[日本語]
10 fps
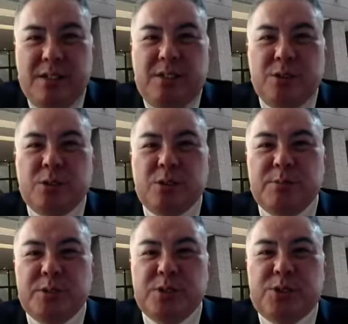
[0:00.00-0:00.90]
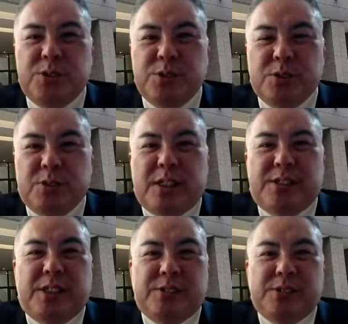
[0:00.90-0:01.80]
頼朝の舅から
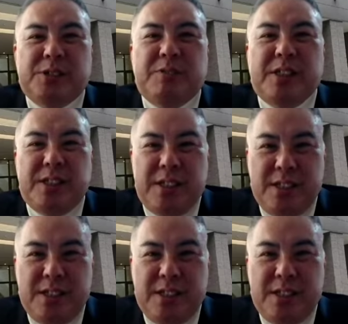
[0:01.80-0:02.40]
スタートしてるわけで。